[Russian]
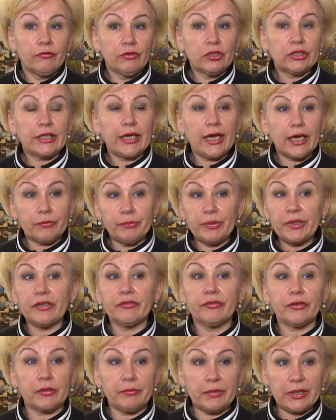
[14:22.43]
Вот как
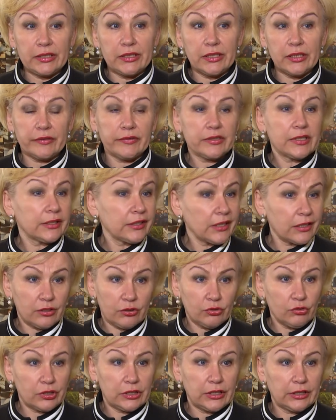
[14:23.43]
переформатировать, она
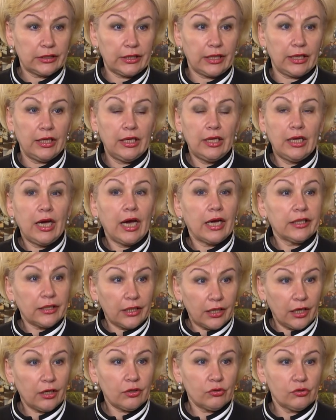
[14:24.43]
создана,
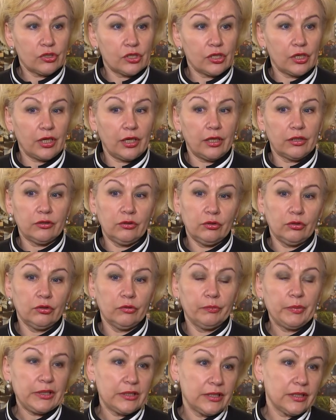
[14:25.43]
она хорошая,
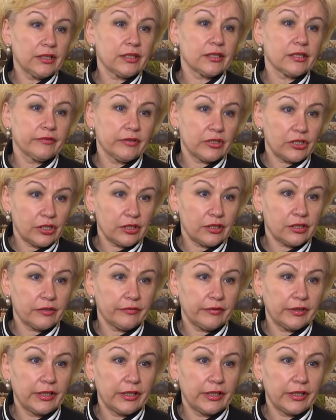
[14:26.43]
но предела совершенства